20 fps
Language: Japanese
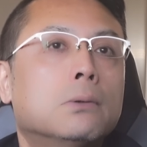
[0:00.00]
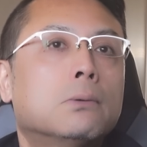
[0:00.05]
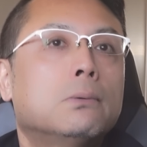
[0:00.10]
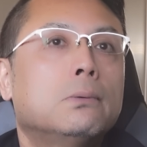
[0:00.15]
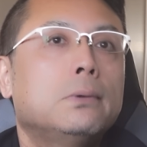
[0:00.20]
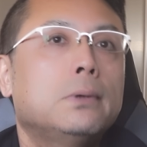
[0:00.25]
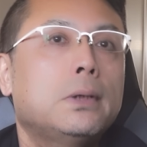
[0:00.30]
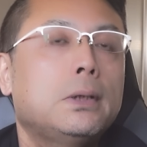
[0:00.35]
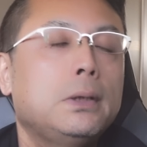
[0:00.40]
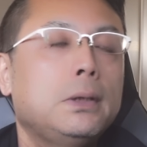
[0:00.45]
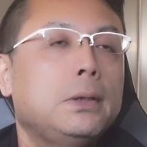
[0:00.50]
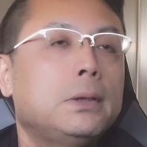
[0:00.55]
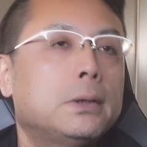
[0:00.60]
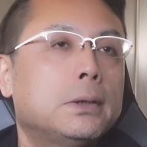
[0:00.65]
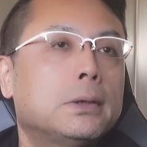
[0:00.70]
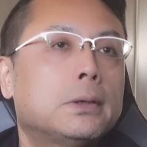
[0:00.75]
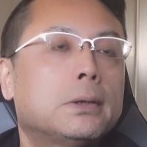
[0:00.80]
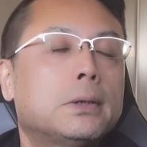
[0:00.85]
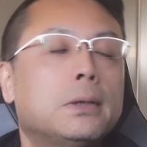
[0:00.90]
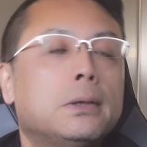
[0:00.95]
そんなに
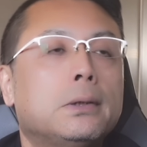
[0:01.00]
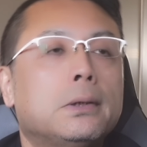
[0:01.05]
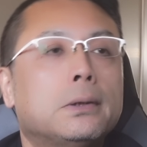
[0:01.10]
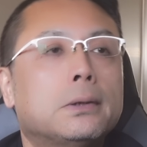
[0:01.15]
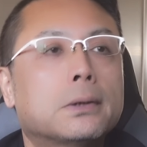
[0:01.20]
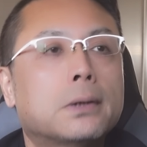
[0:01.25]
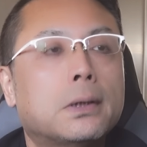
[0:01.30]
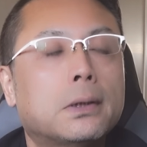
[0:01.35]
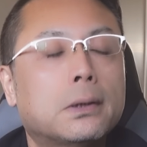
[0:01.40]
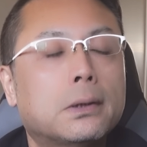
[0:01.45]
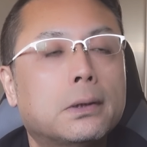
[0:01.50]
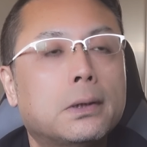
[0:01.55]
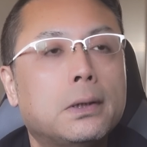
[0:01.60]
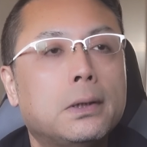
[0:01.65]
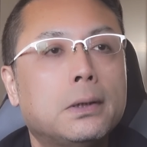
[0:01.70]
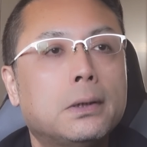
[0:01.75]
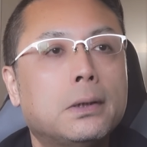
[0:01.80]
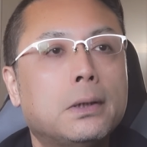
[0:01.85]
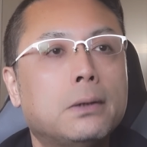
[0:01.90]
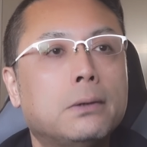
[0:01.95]
実践で使っ
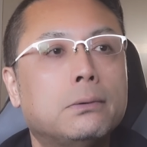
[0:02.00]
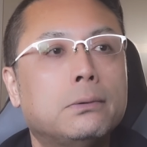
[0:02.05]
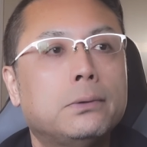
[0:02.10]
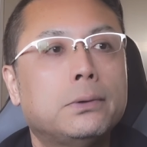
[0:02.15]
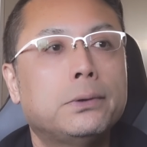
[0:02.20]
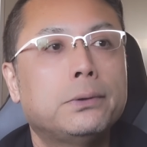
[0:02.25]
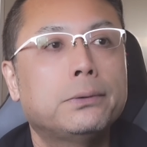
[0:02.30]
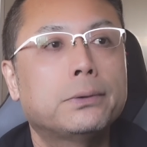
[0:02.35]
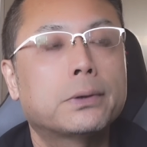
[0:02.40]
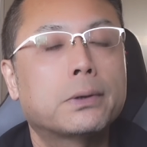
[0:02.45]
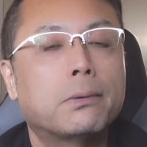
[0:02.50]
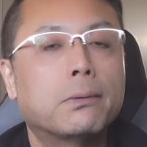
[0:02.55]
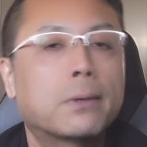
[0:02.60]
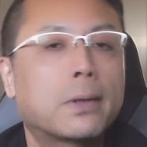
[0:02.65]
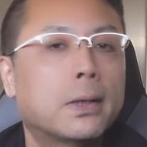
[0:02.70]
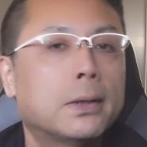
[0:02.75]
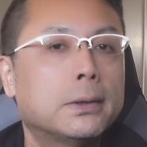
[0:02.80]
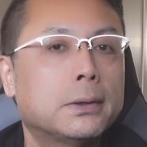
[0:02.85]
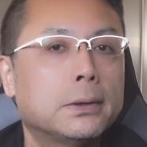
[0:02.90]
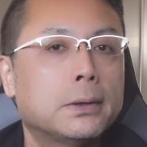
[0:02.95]
ていて不自由さを
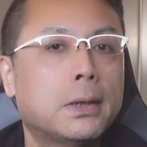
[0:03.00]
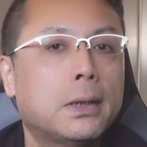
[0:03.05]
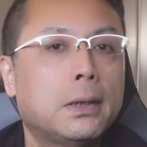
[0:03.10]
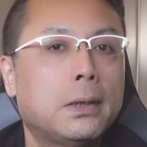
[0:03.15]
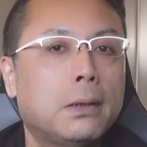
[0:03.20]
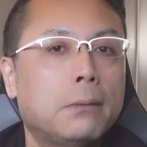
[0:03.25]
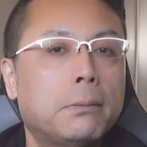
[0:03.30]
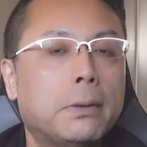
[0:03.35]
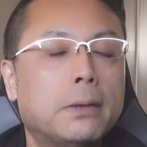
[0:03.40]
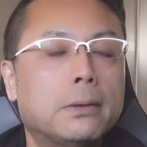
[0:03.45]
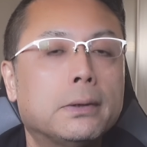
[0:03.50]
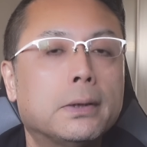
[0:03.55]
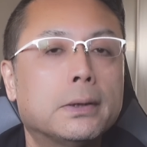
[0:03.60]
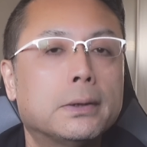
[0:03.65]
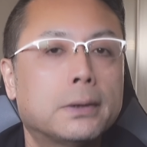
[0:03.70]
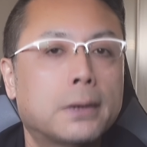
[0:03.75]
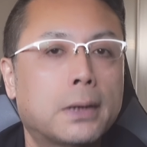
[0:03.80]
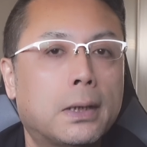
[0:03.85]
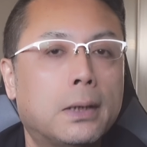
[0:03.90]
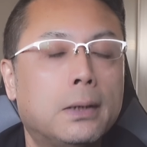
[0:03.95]
感じないレベル
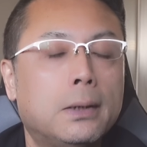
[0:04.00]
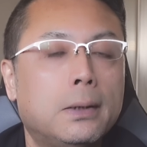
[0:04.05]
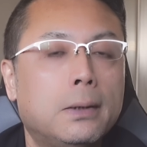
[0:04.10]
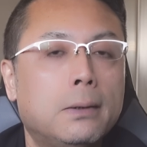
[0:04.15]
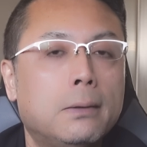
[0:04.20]
でした。